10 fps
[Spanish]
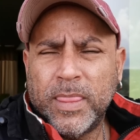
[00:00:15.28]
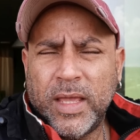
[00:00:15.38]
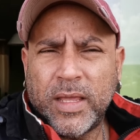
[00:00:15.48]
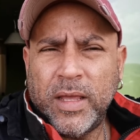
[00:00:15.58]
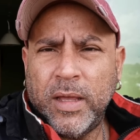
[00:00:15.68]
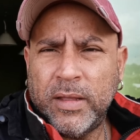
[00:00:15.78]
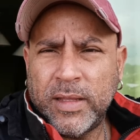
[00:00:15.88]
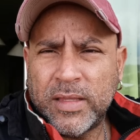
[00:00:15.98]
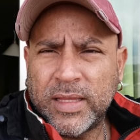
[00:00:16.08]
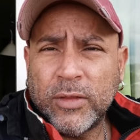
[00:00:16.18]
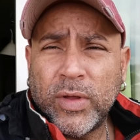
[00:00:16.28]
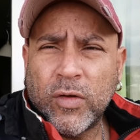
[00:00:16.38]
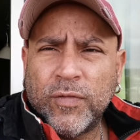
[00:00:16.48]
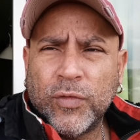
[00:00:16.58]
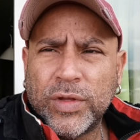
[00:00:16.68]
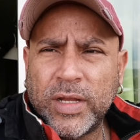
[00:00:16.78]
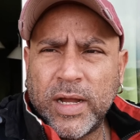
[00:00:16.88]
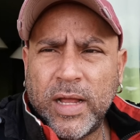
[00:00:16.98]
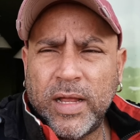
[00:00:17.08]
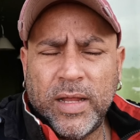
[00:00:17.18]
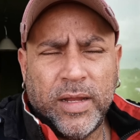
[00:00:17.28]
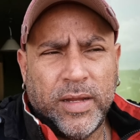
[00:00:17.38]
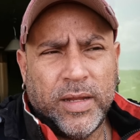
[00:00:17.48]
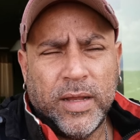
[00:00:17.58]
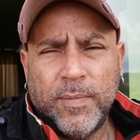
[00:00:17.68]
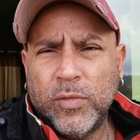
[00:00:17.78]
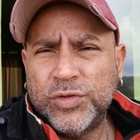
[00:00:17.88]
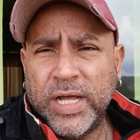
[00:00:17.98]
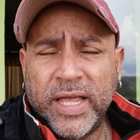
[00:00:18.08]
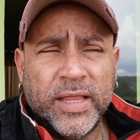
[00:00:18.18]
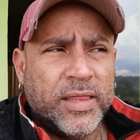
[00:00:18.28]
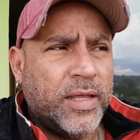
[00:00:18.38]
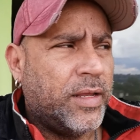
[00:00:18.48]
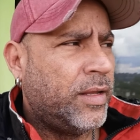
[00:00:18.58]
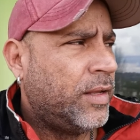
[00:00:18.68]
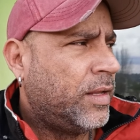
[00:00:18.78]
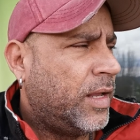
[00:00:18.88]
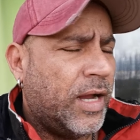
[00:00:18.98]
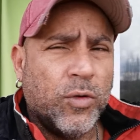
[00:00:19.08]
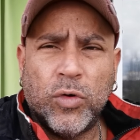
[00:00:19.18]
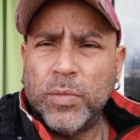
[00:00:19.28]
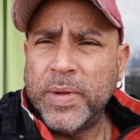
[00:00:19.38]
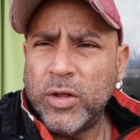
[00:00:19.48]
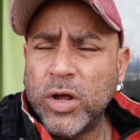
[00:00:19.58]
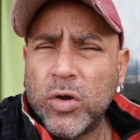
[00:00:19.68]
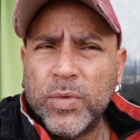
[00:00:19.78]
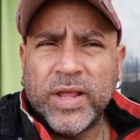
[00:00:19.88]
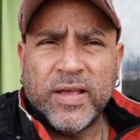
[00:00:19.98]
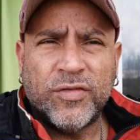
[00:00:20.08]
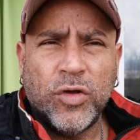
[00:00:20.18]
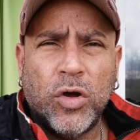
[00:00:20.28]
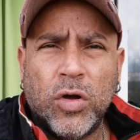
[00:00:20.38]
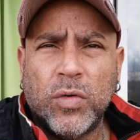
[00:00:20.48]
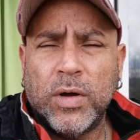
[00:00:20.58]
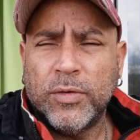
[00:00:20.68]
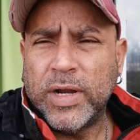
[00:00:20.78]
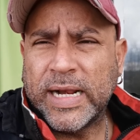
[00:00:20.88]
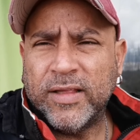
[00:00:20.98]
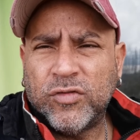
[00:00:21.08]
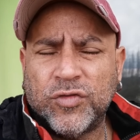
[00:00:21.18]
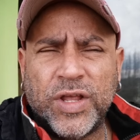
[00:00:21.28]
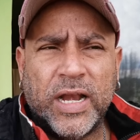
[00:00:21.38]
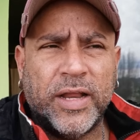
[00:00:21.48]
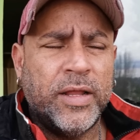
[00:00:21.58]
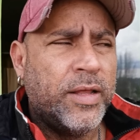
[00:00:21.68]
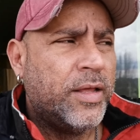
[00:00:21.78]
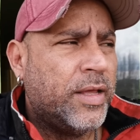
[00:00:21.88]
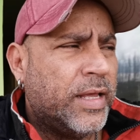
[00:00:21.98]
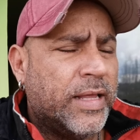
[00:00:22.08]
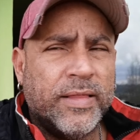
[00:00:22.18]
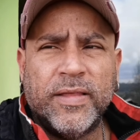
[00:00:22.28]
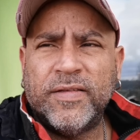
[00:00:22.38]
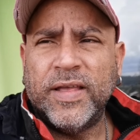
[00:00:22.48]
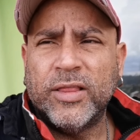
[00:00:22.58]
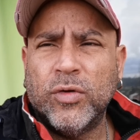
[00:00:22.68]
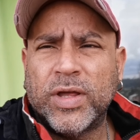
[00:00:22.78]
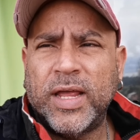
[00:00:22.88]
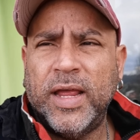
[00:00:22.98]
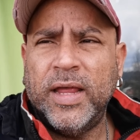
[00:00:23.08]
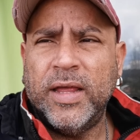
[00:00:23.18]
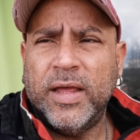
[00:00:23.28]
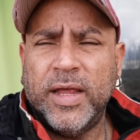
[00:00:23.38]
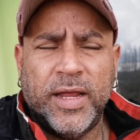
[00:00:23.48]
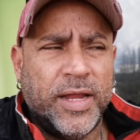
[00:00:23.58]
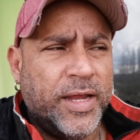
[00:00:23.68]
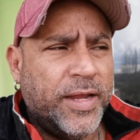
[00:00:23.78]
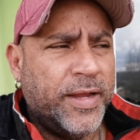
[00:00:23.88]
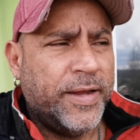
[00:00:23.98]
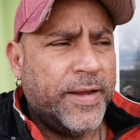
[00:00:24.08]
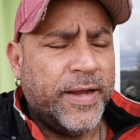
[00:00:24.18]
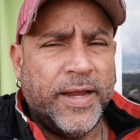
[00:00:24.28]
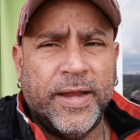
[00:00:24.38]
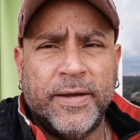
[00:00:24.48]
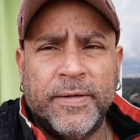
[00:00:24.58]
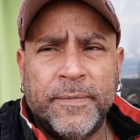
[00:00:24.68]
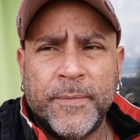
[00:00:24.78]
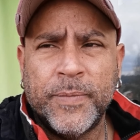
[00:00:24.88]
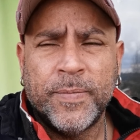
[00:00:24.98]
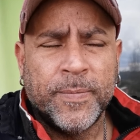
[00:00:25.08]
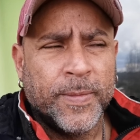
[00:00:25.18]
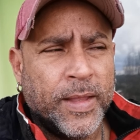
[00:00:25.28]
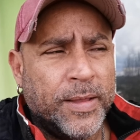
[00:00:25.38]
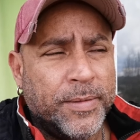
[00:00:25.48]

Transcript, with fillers: de que están tratando de confundir a, eh, mucha gente, algunos medios de comunicación algunas redes sociales, diciendo que eh, en